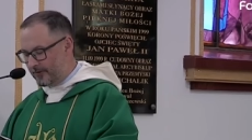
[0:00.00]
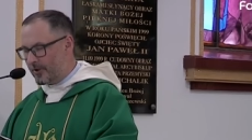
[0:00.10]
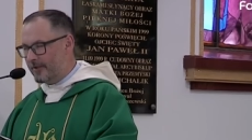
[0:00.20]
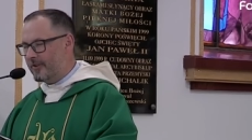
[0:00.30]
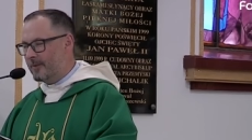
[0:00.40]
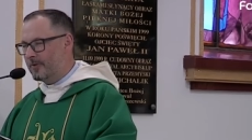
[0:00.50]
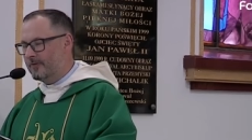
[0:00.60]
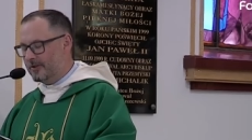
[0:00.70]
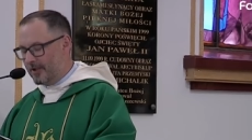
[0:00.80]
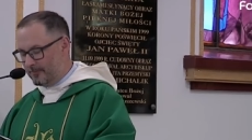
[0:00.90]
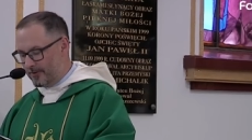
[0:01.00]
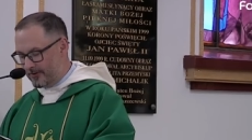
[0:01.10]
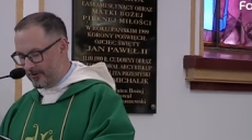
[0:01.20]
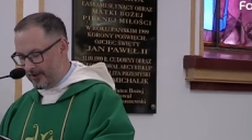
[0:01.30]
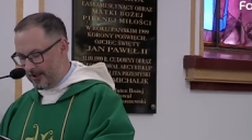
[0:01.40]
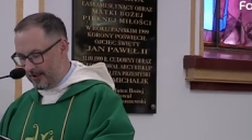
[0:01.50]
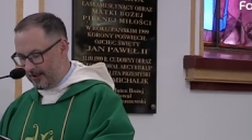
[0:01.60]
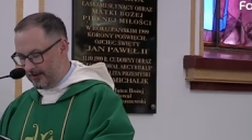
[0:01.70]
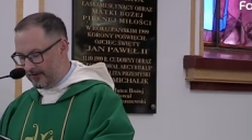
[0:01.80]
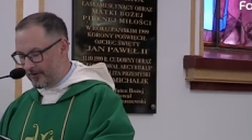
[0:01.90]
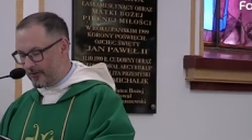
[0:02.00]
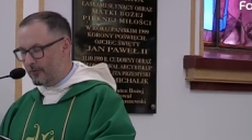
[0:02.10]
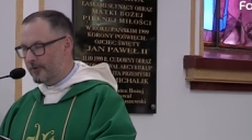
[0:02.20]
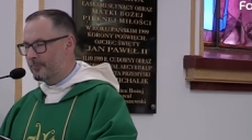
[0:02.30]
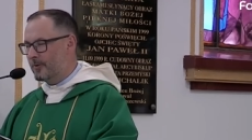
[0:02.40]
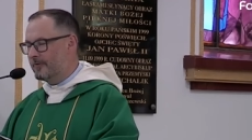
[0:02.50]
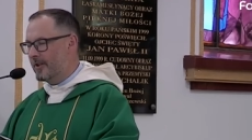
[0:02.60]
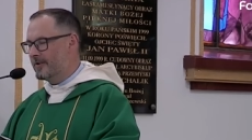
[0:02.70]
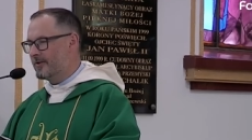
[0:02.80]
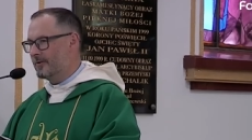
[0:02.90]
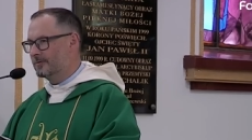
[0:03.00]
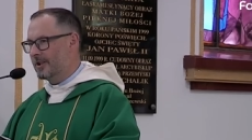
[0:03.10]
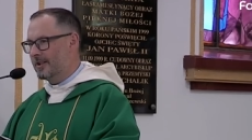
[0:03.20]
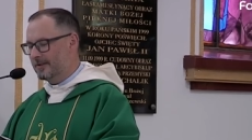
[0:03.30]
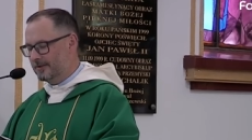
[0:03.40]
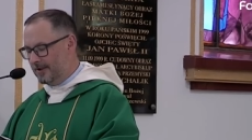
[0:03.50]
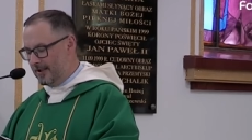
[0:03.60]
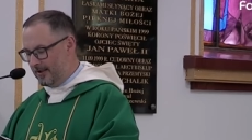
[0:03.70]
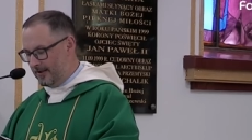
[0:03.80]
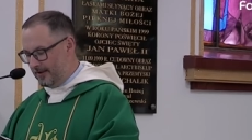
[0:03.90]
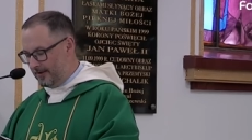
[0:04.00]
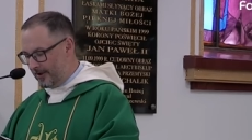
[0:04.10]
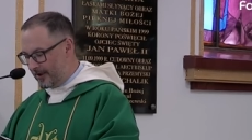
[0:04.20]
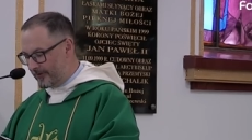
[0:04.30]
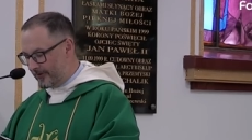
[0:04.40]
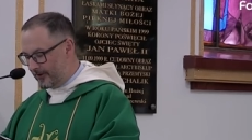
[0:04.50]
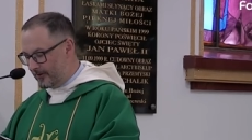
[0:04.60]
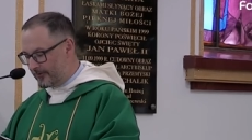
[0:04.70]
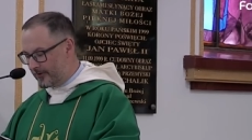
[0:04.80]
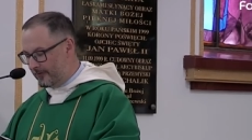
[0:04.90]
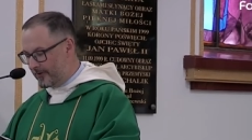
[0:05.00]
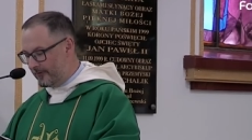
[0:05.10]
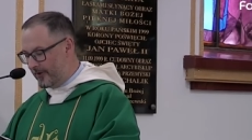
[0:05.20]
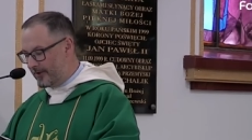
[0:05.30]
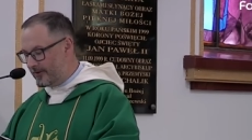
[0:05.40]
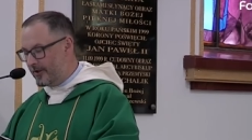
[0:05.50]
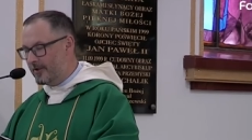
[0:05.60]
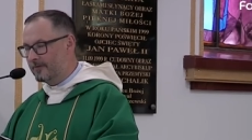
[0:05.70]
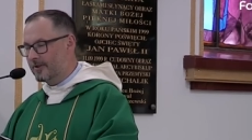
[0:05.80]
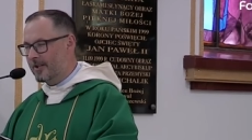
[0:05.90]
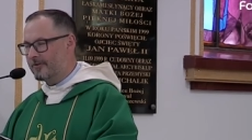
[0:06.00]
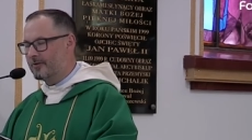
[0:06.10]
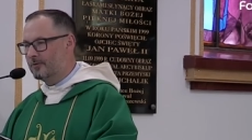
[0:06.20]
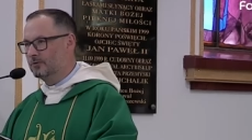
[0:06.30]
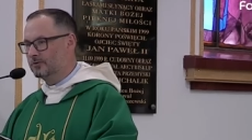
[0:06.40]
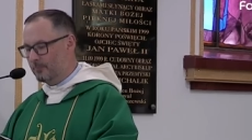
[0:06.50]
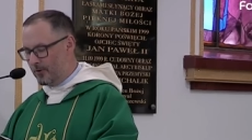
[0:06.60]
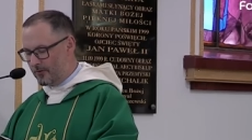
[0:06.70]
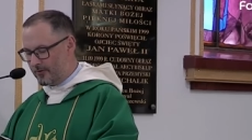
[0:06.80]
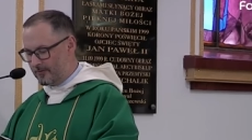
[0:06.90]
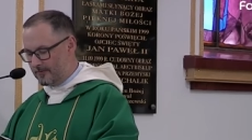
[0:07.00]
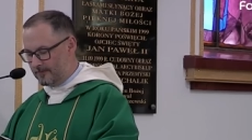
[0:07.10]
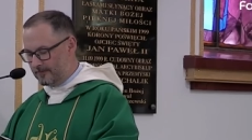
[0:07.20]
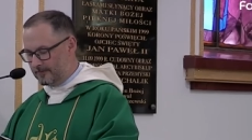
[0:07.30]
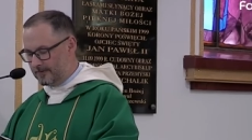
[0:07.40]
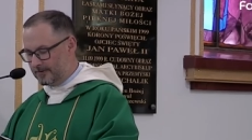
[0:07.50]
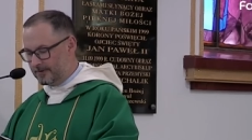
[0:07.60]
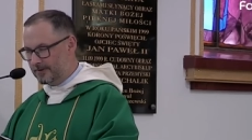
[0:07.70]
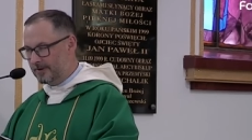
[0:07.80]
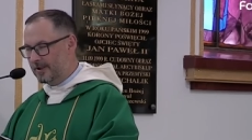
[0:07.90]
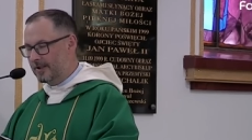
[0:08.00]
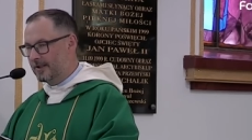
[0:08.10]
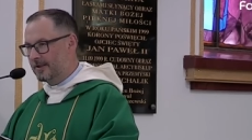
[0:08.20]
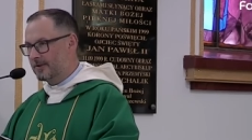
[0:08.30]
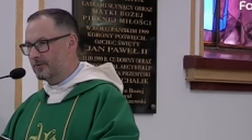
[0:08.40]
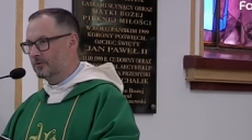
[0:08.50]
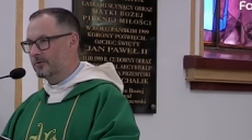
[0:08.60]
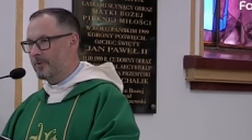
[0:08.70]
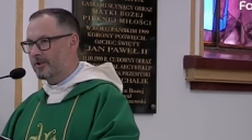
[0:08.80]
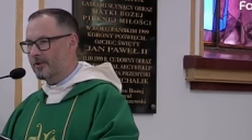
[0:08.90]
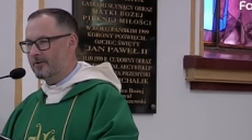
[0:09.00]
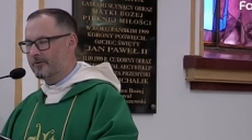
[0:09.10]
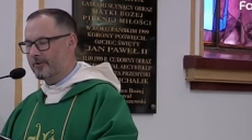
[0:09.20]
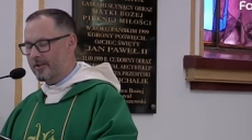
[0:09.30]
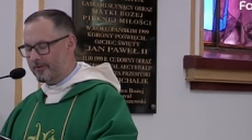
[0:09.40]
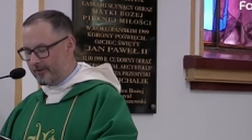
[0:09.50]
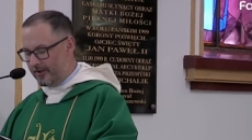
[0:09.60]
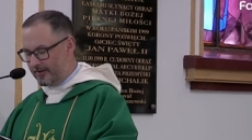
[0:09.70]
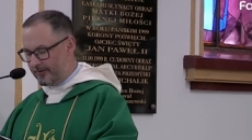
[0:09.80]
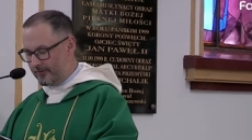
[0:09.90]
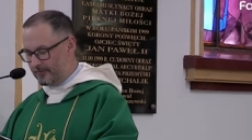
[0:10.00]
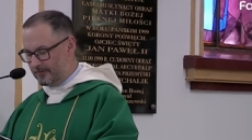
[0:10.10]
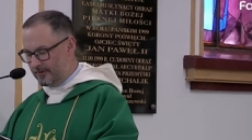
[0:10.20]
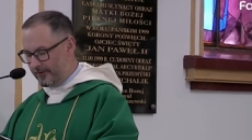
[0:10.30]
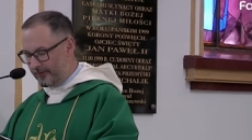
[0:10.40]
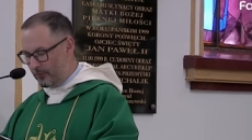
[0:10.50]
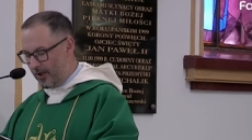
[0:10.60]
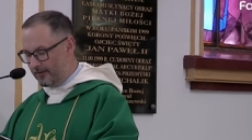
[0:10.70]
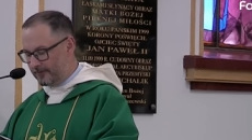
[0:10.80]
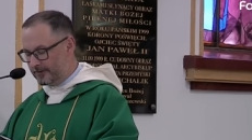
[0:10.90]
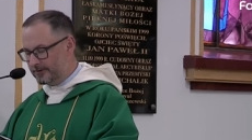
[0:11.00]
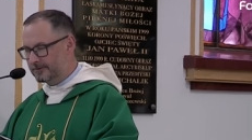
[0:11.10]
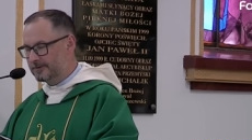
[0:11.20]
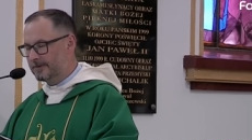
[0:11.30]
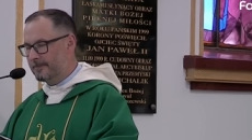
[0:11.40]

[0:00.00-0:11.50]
Adoracja powinna być naszą odpowiedzią na narastający w świecie i w nas kult bożków, kult pieniądza, seksu, sławy,